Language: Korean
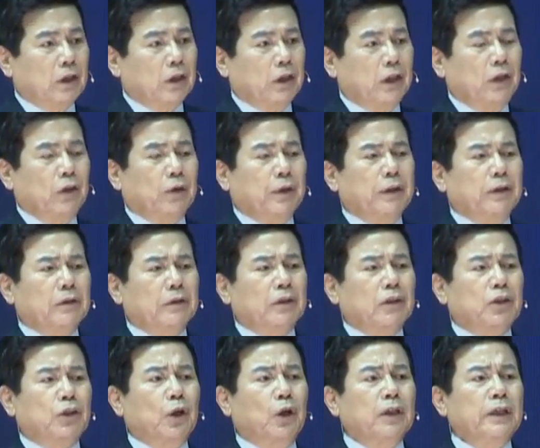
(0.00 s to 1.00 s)
이
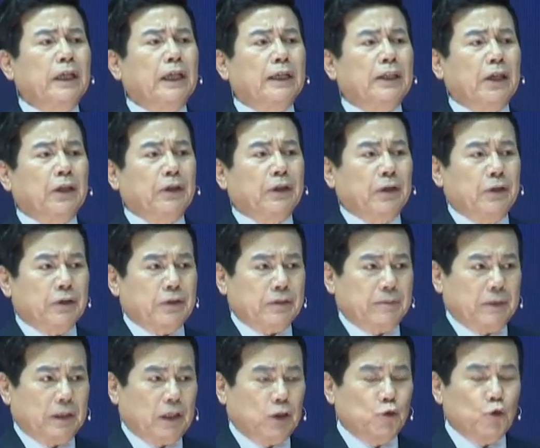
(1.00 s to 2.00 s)
여인은 격리가 되게 되어
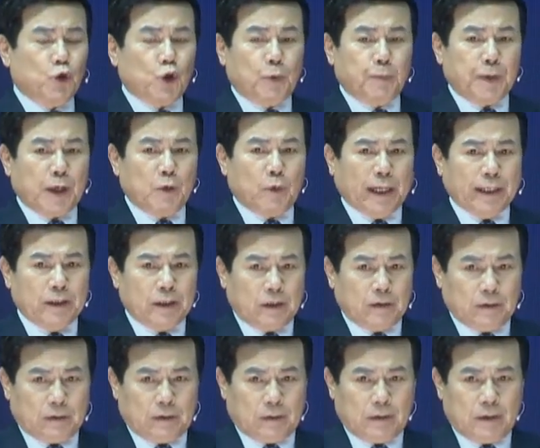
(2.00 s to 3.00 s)
있습니다. 유출병
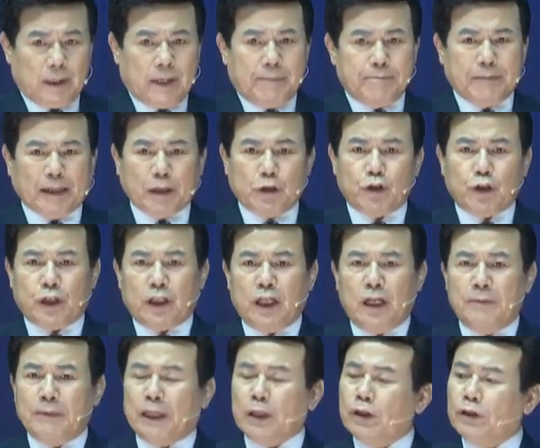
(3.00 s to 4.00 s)
환자는 반드시
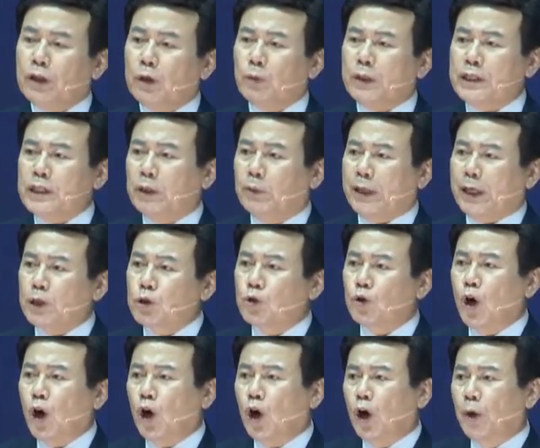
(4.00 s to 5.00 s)
일반인들과 생활할
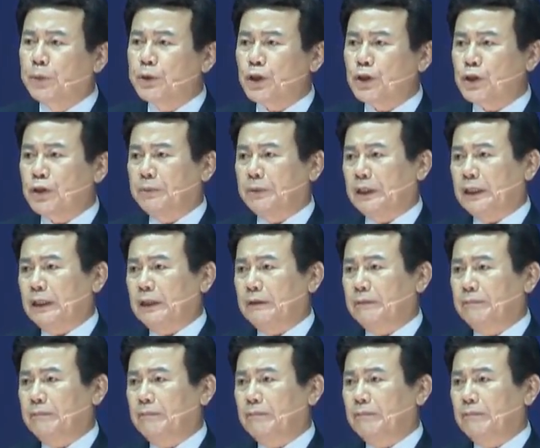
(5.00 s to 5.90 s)
수가 없었습니다.